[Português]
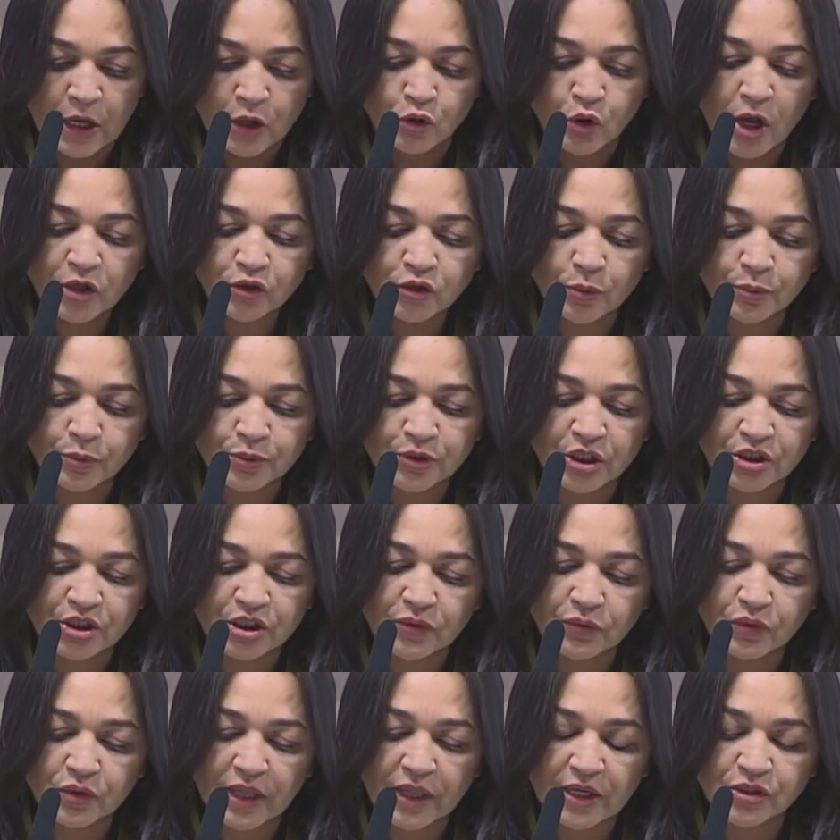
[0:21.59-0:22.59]
Nosso
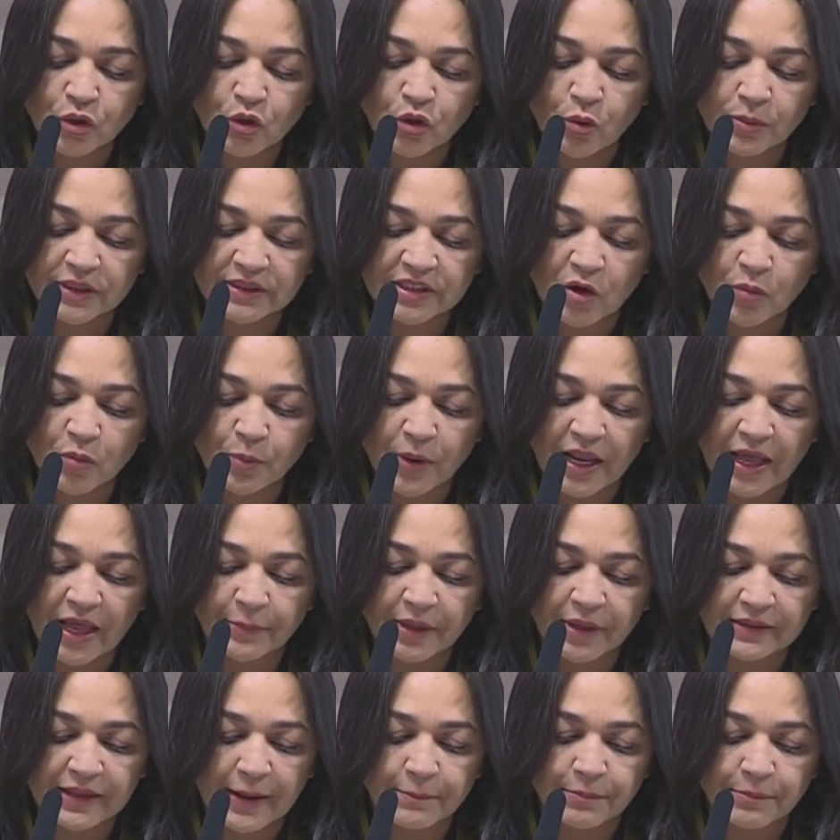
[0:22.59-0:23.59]
objetivo nesta comissão
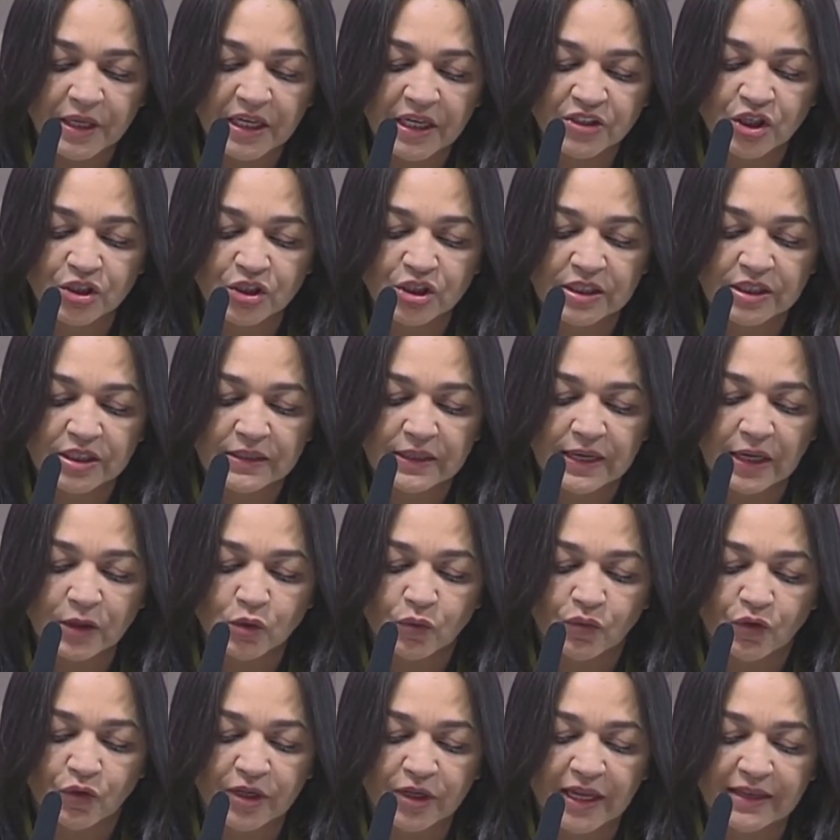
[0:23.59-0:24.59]
parlamentar mista de
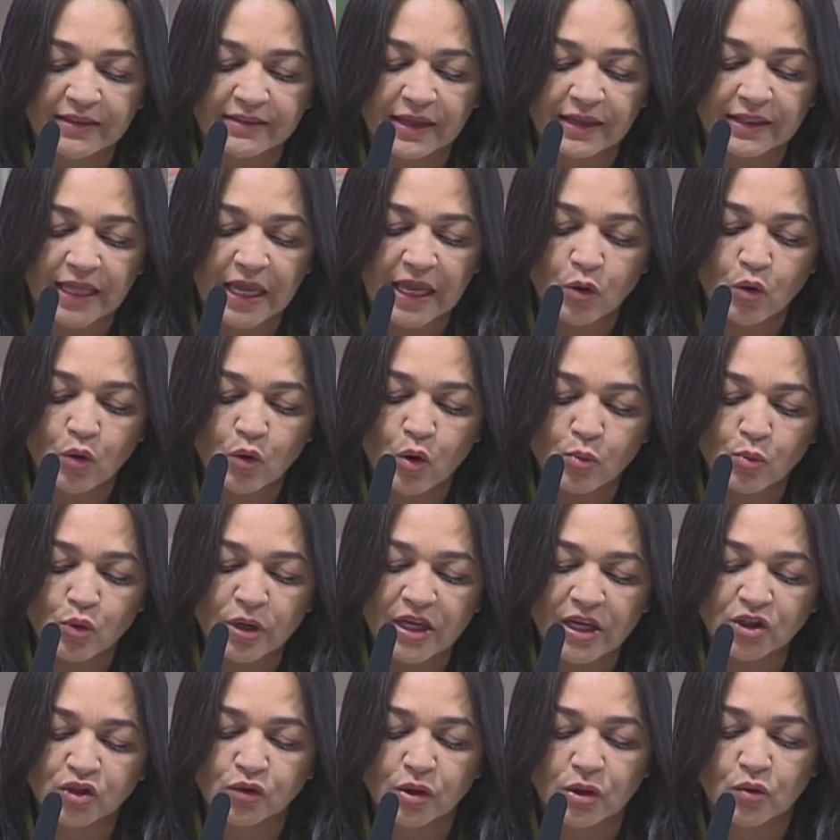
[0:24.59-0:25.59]
inquérito foi entender como
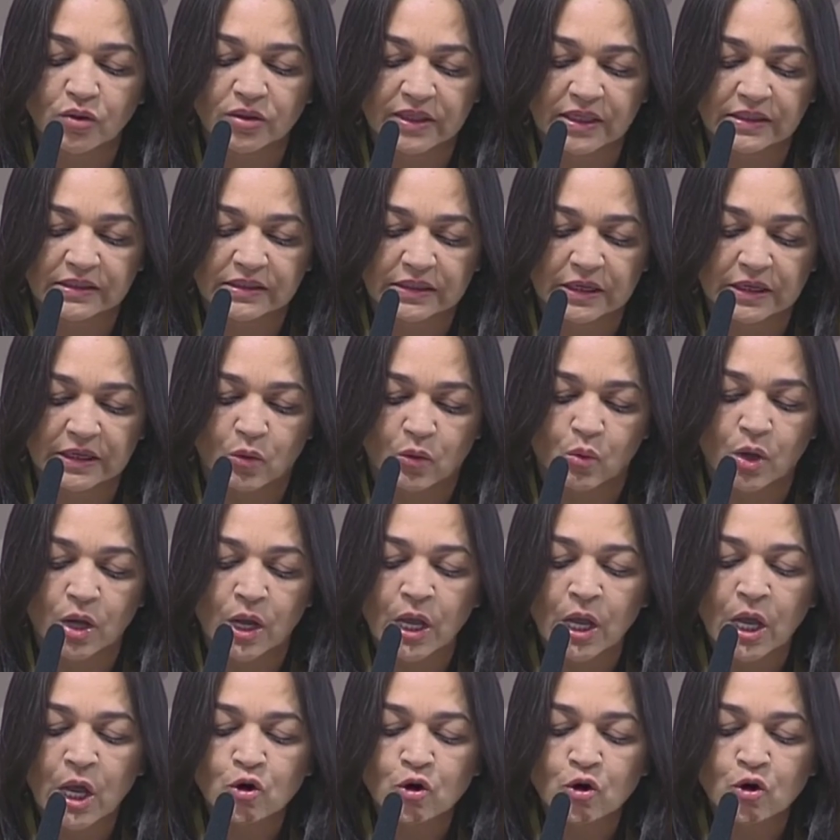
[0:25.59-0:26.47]
isso aconteceu,